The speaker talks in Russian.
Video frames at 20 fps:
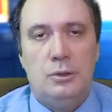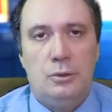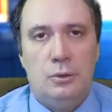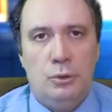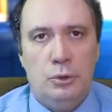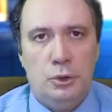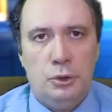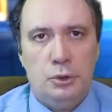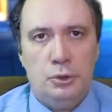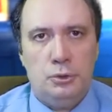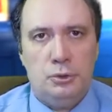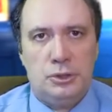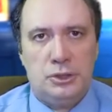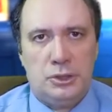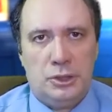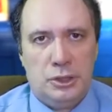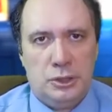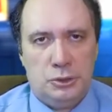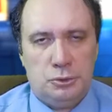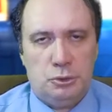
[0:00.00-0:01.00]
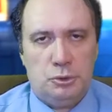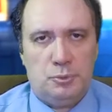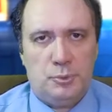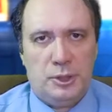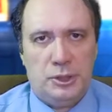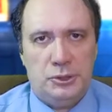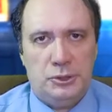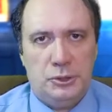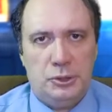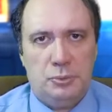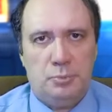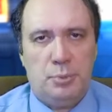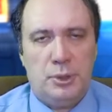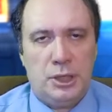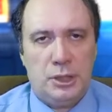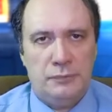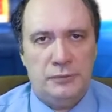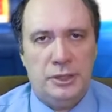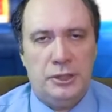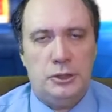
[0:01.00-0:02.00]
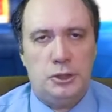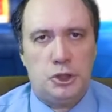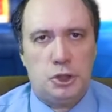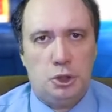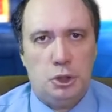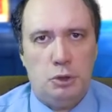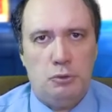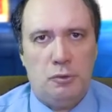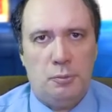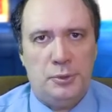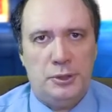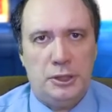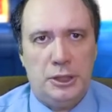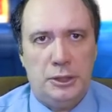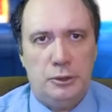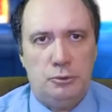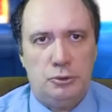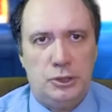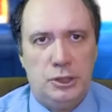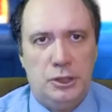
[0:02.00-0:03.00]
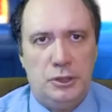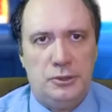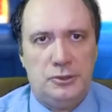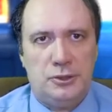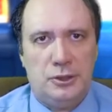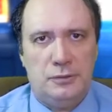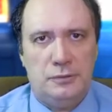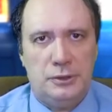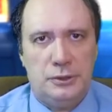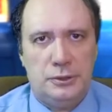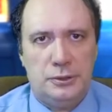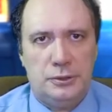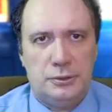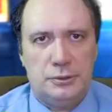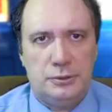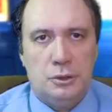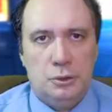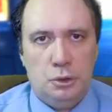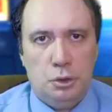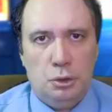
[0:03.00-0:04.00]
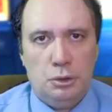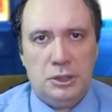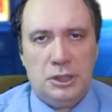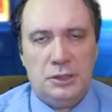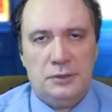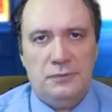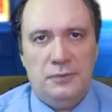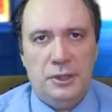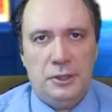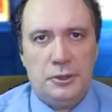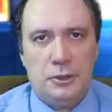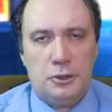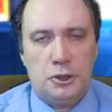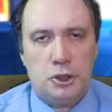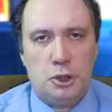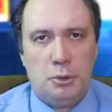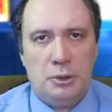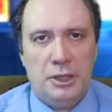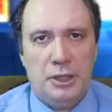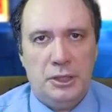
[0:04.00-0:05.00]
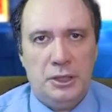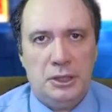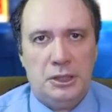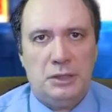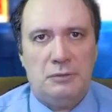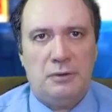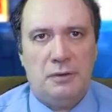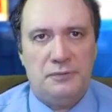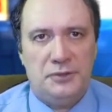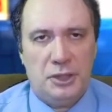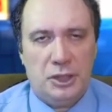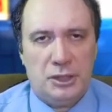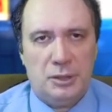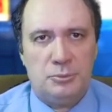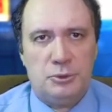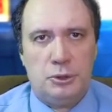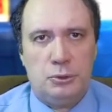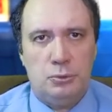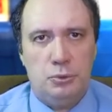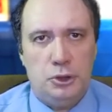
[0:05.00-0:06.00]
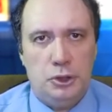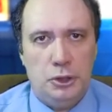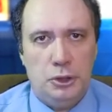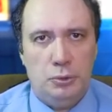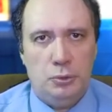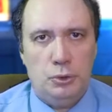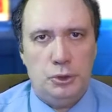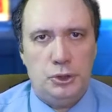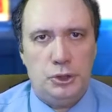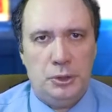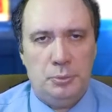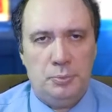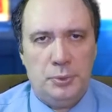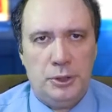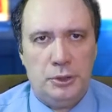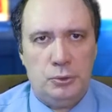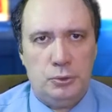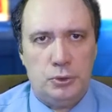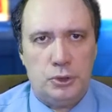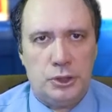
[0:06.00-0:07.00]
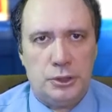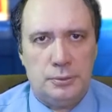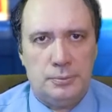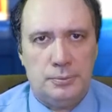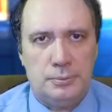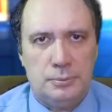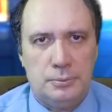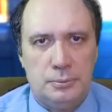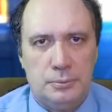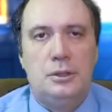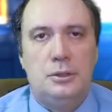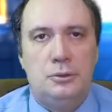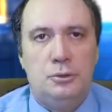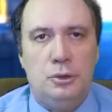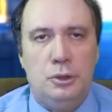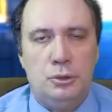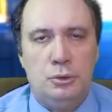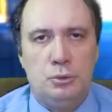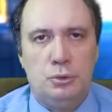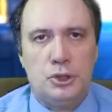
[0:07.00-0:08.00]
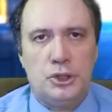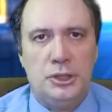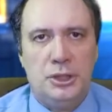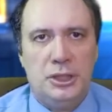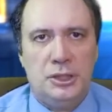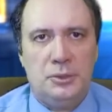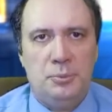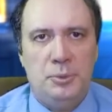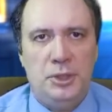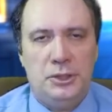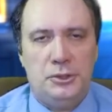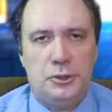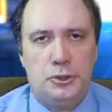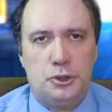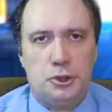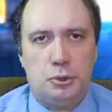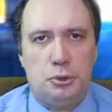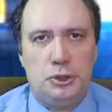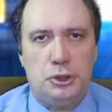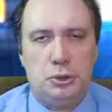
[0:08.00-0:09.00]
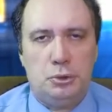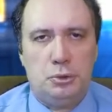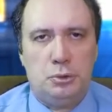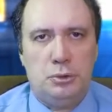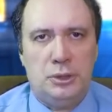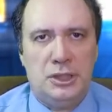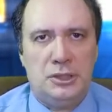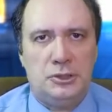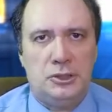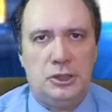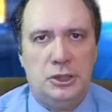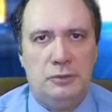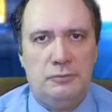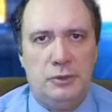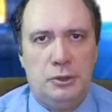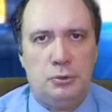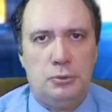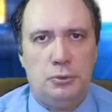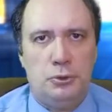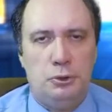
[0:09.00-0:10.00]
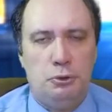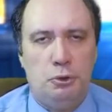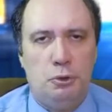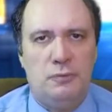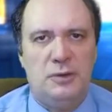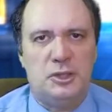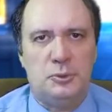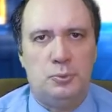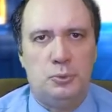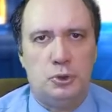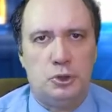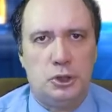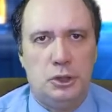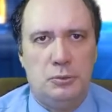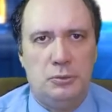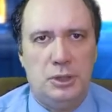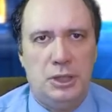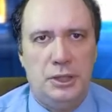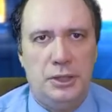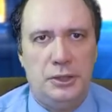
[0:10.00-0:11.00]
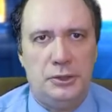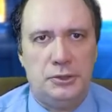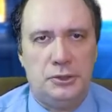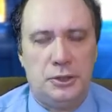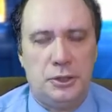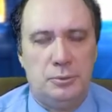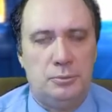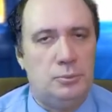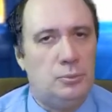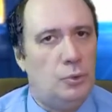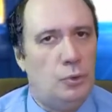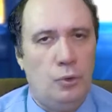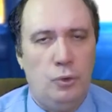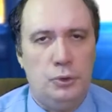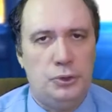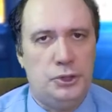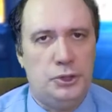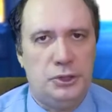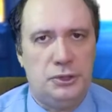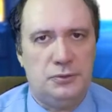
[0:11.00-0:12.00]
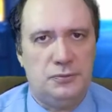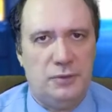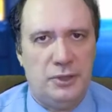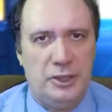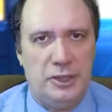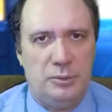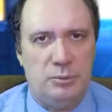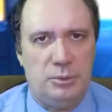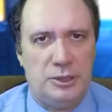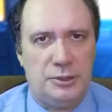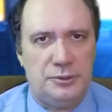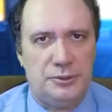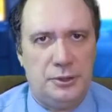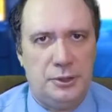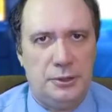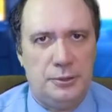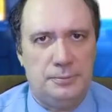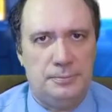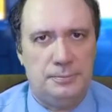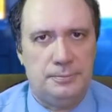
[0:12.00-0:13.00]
Он у него сразу спросил, правда ли, что его пытаются арестовать. Тот ответил, что на это, во всяком случае, очень похоже – но нужно отметить, что ситуация вокруг его возможного ареста очень своеобразная.